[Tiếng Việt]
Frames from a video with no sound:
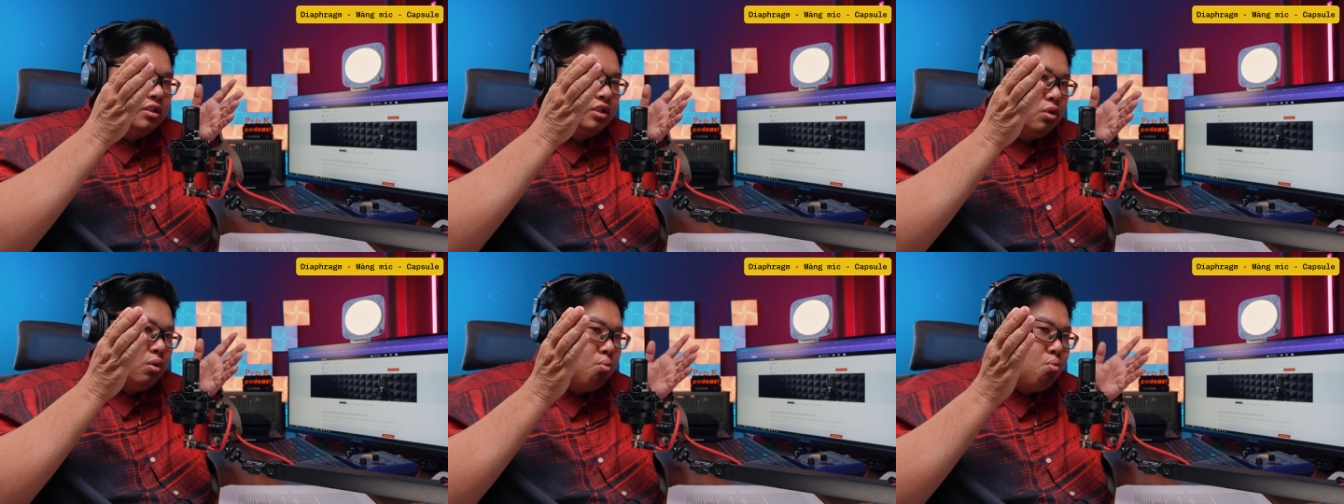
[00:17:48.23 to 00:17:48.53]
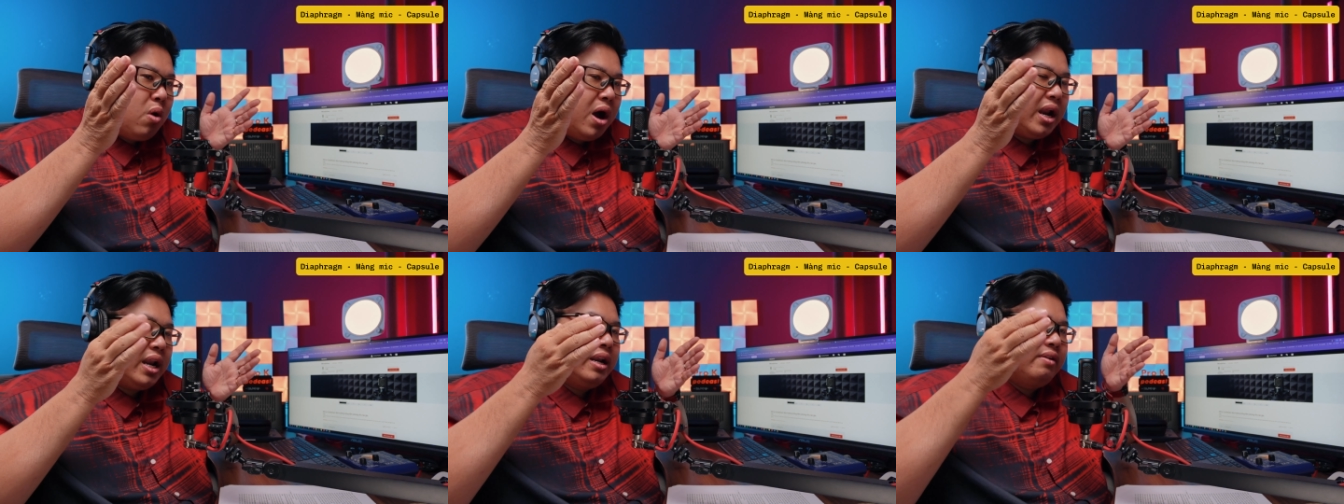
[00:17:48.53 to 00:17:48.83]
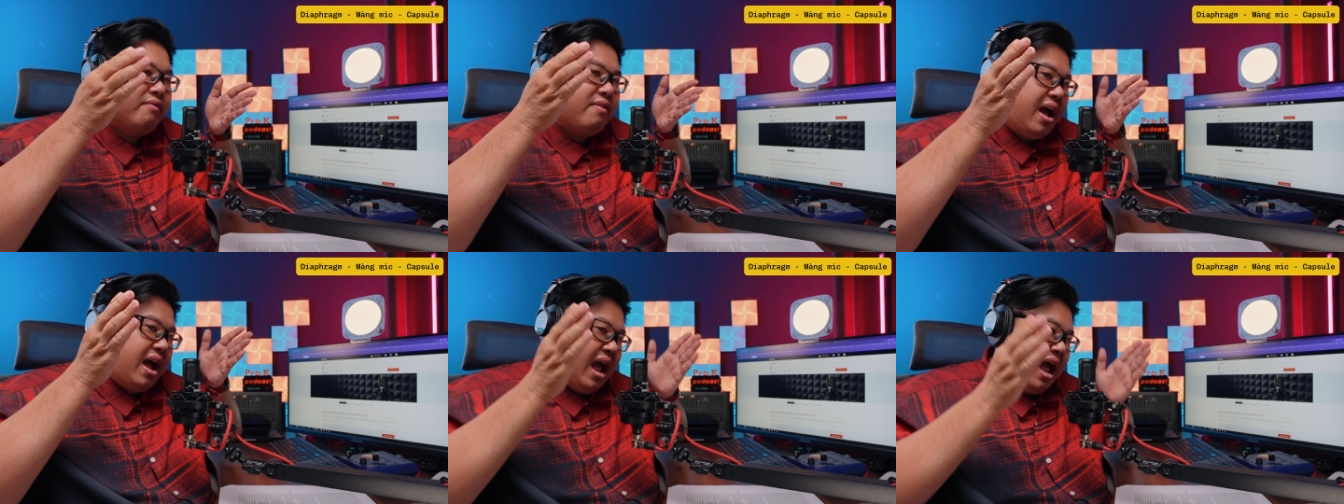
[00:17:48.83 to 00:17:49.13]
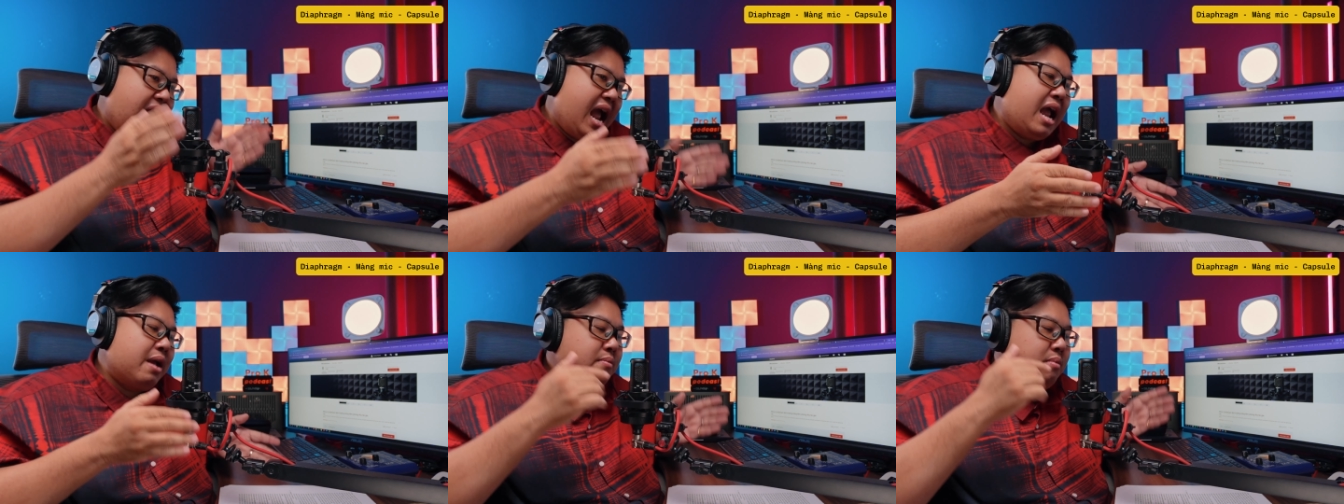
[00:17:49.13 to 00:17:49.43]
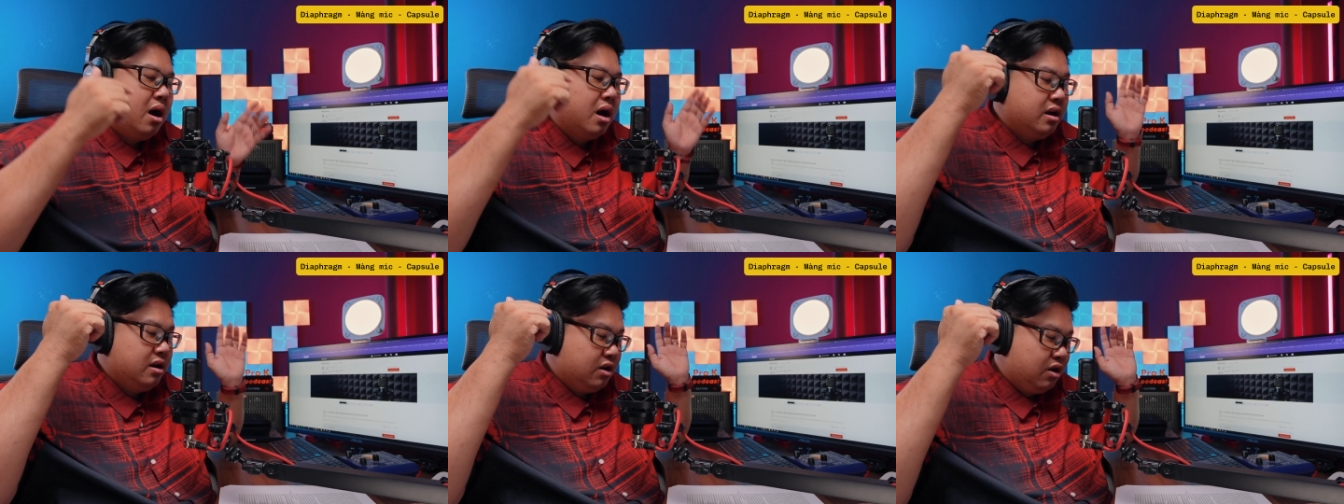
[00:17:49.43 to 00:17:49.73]
xung quanh và
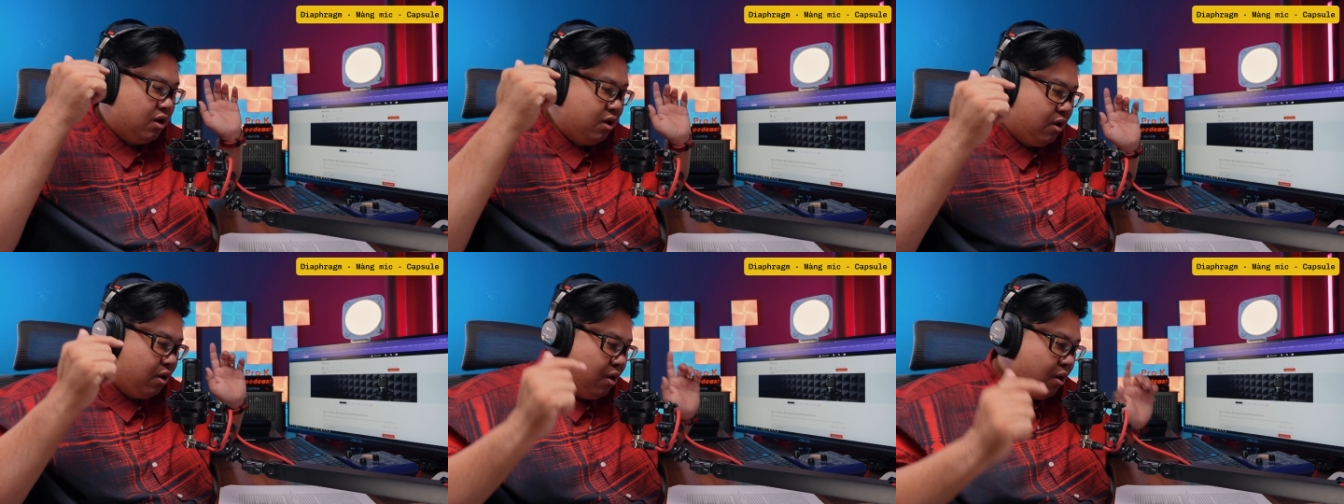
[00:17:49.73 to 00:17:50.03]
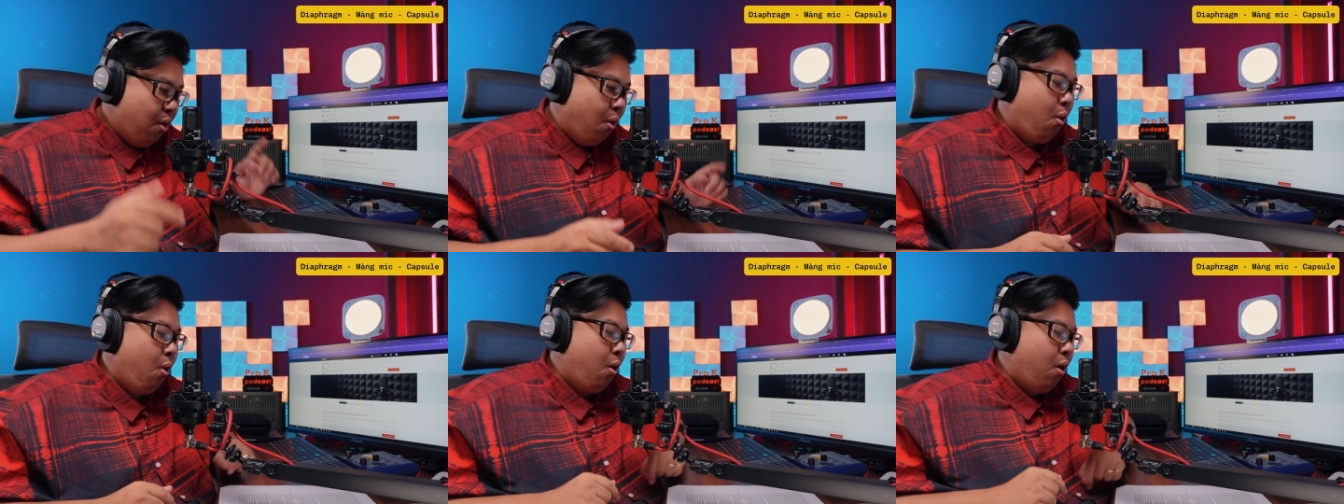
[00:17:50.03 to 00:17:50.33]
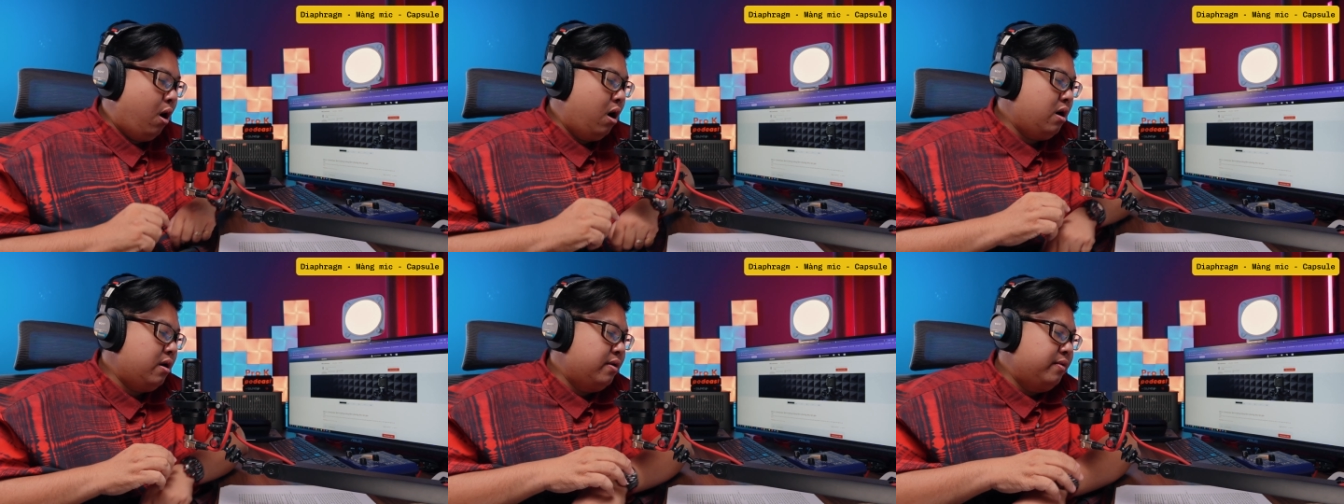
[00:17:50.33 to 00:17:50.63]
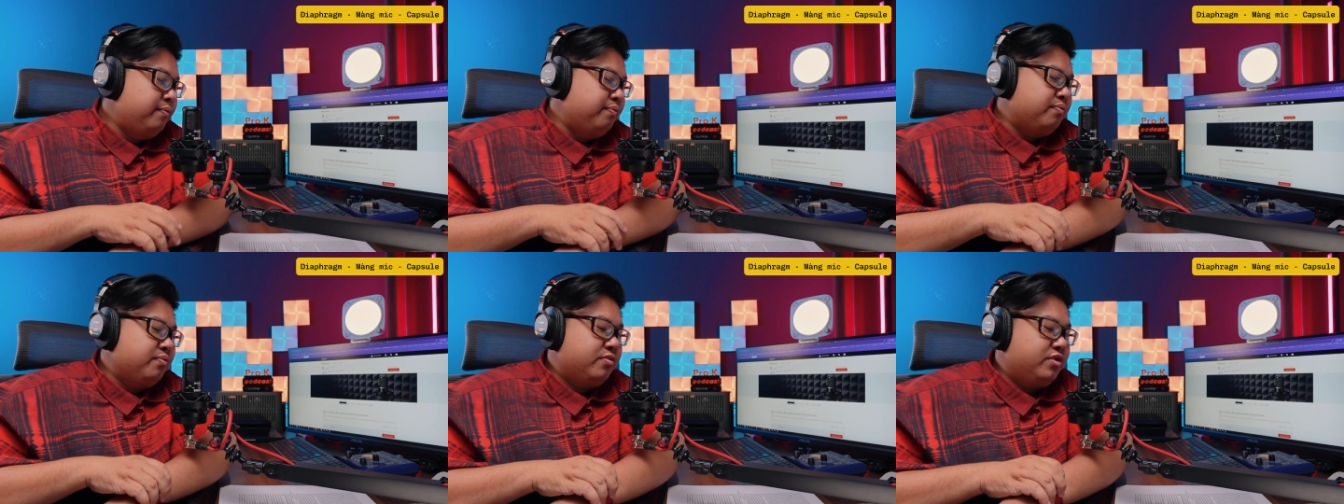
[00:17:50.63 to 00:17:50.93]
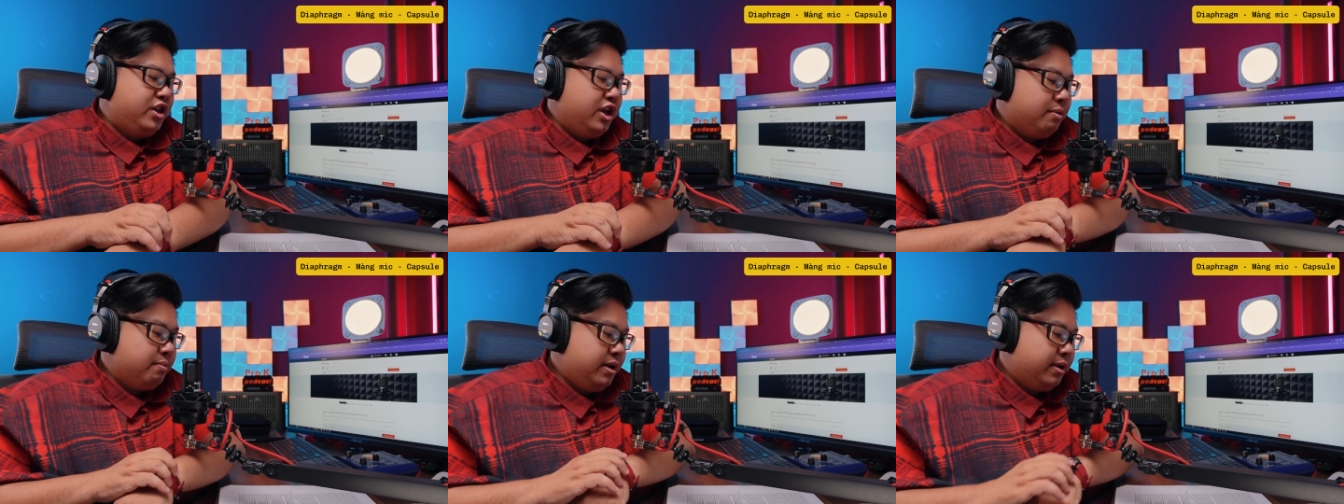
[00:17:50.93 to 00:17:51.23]
hai bên của
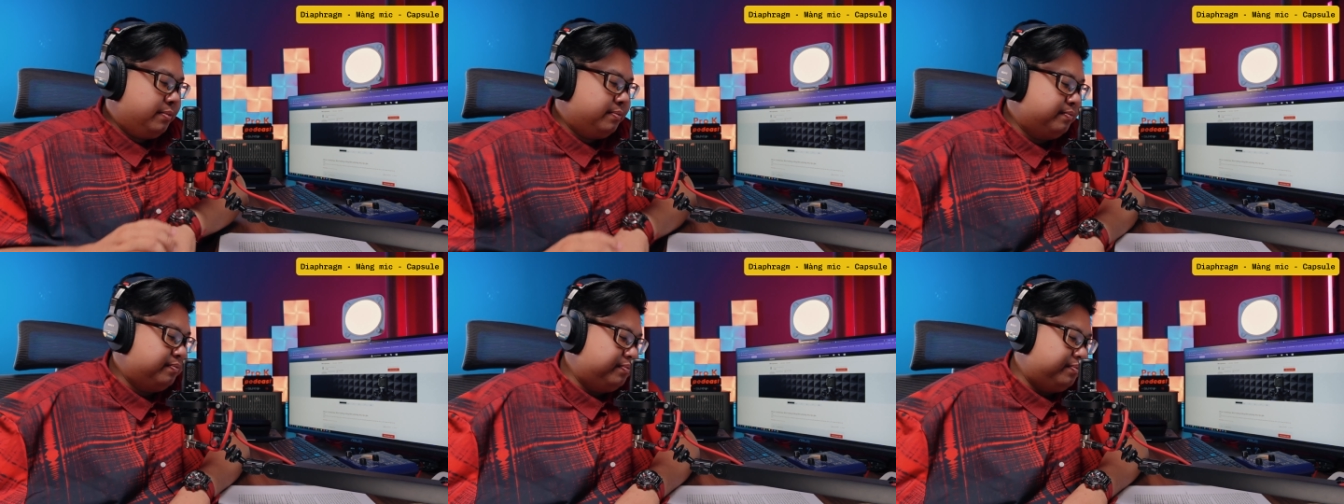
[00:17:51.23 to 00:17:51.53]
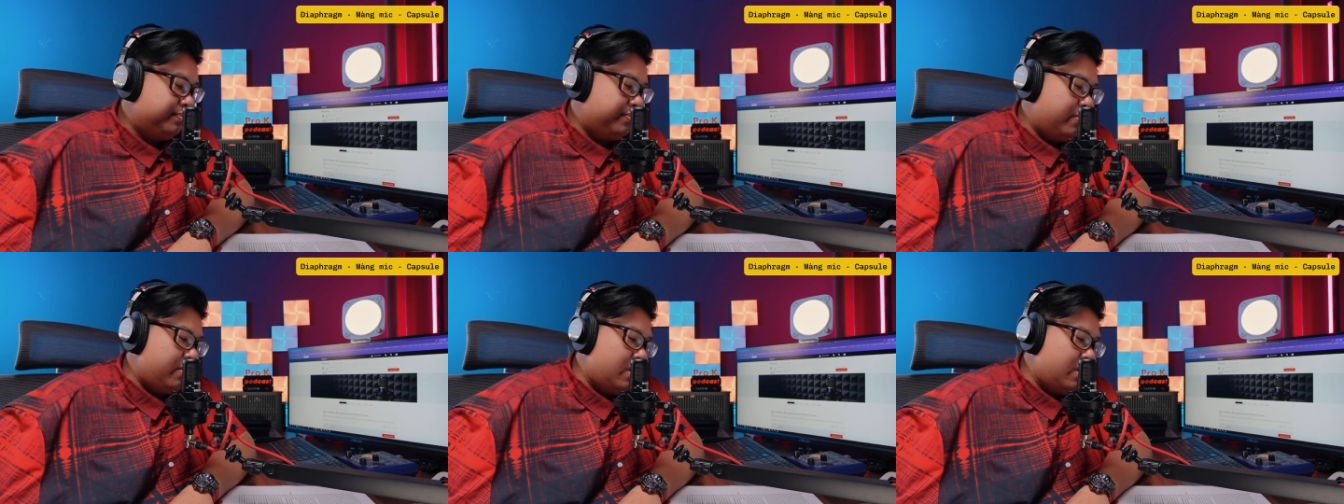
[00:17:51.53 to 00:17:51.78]
chiếc mic